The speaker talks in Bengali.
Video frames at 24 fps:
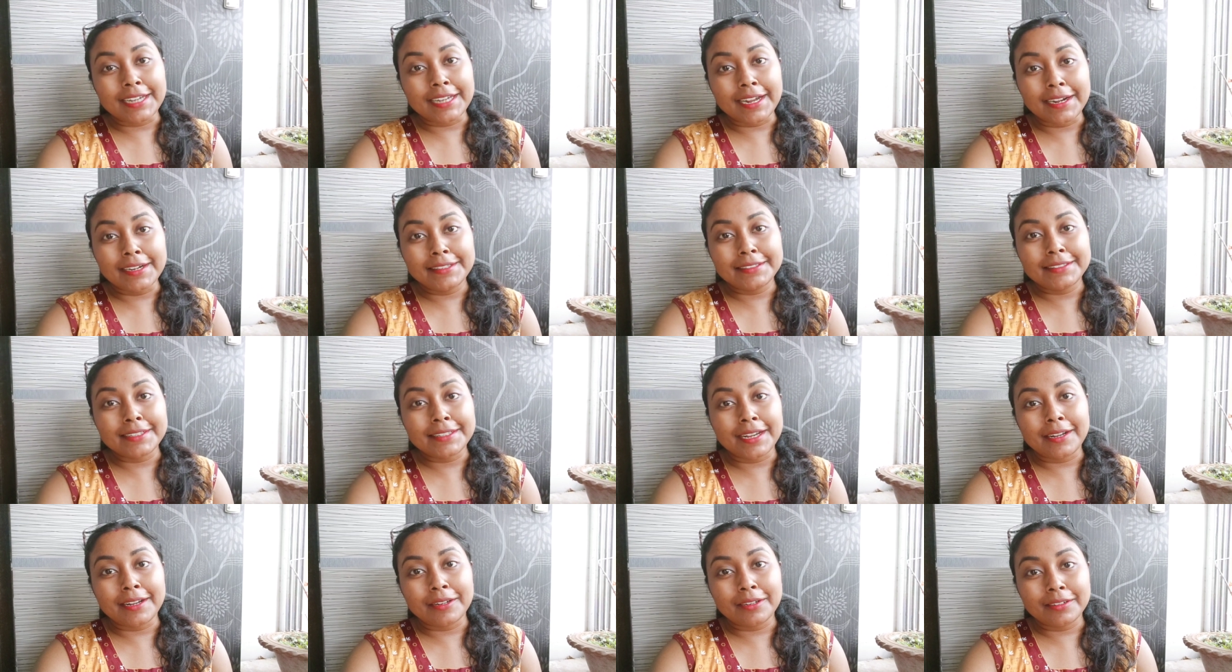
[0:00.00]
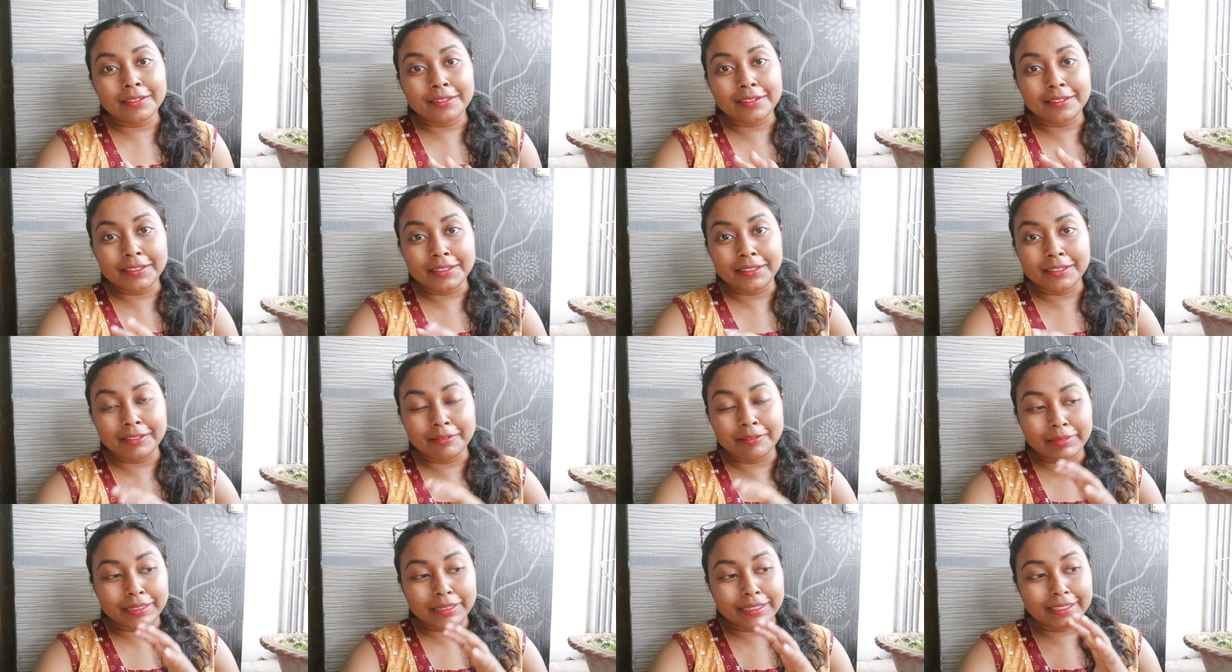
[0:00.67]
যার যা
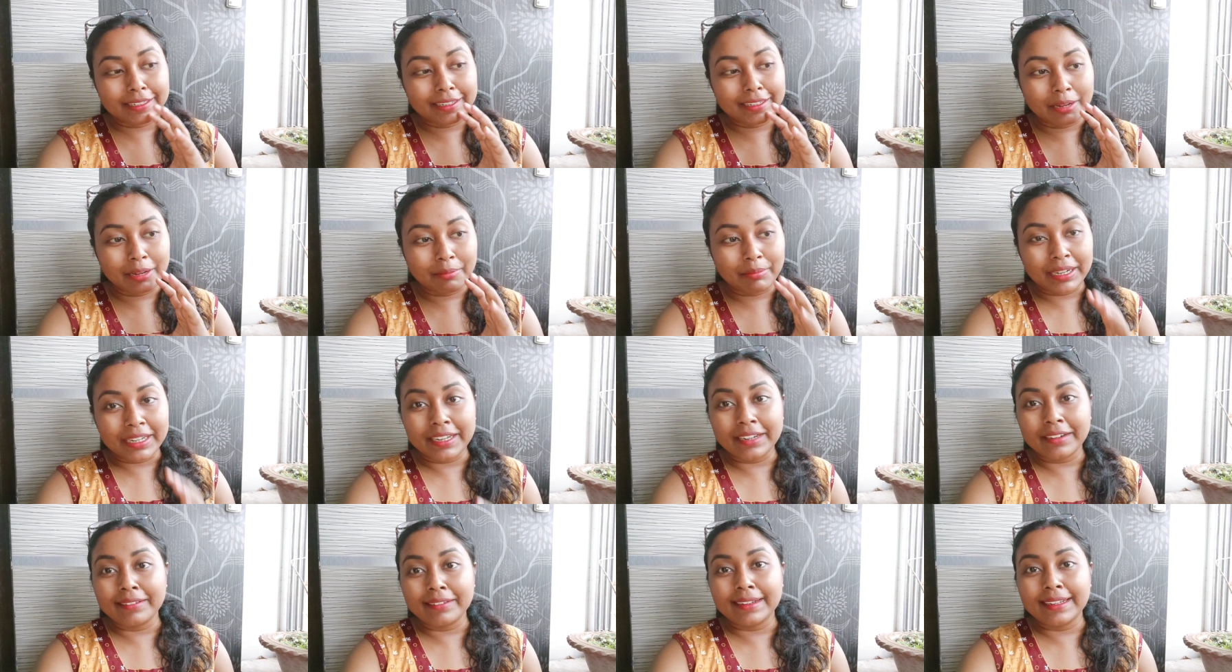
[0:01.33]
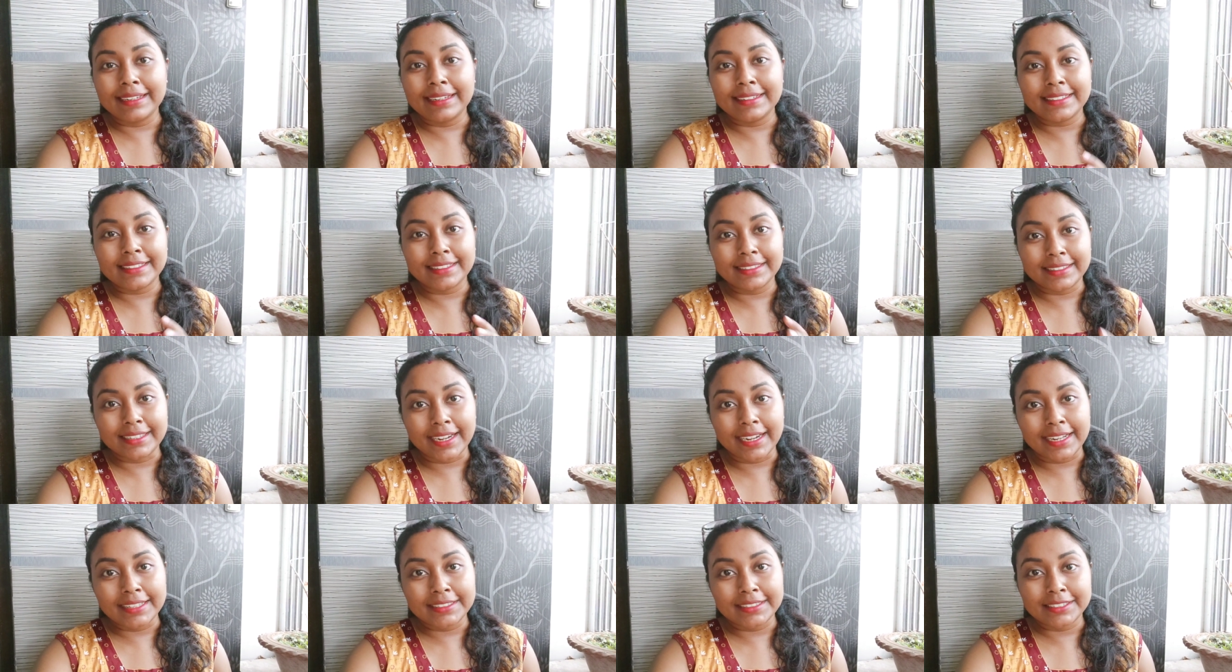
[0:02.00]
মানে আমাকে রিলেটেড
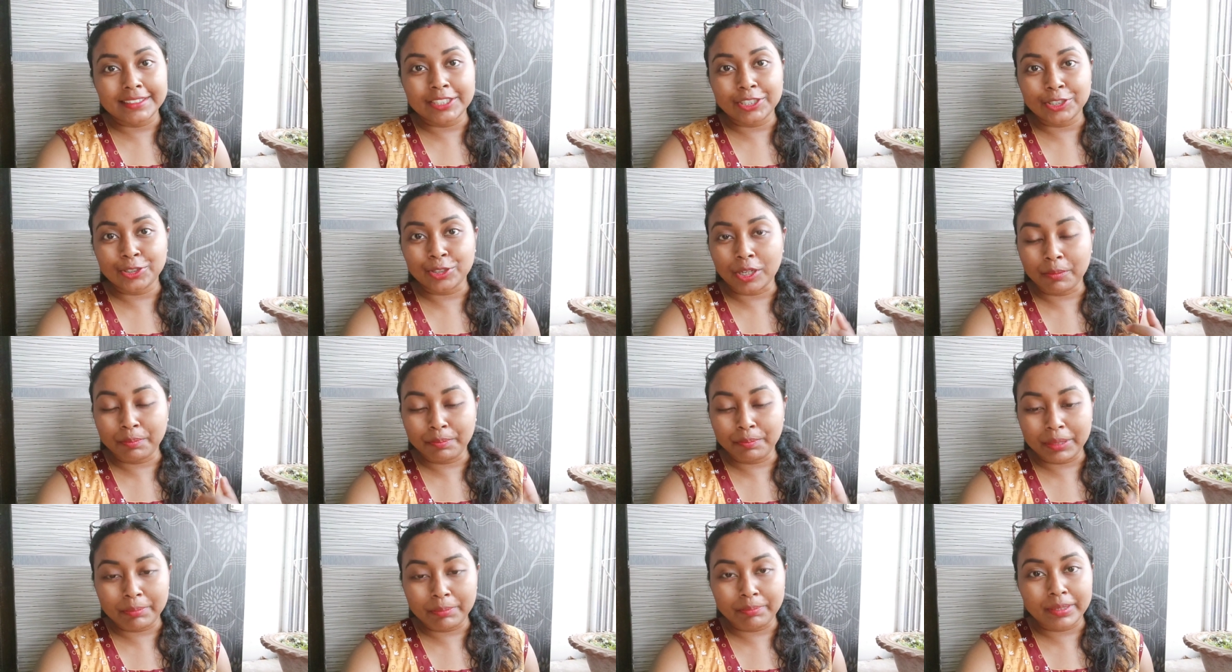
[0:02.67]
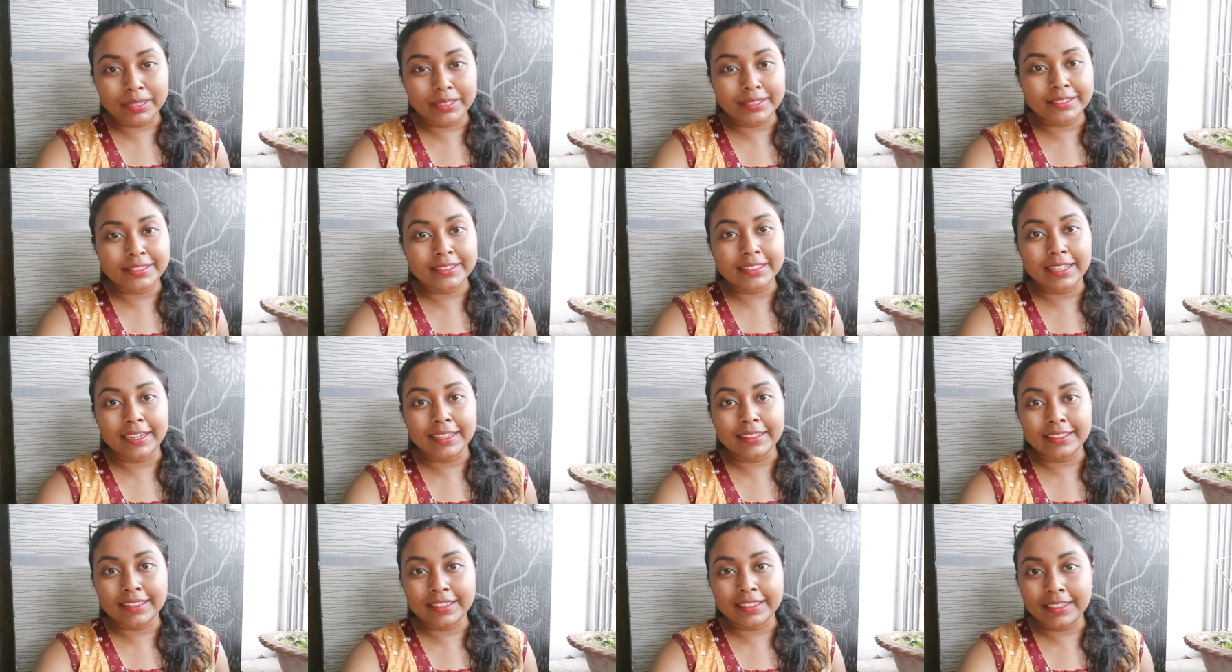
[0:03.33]
কাজ আছে সব পেপার্স
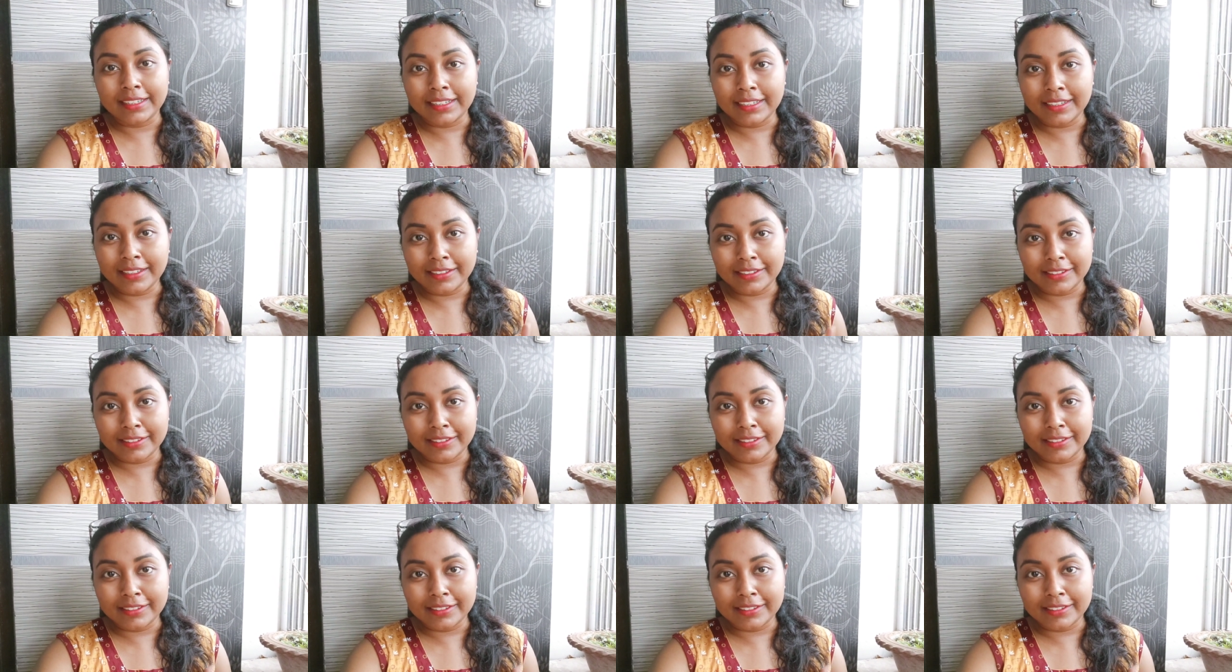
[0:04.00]
তাড়াতাড়ি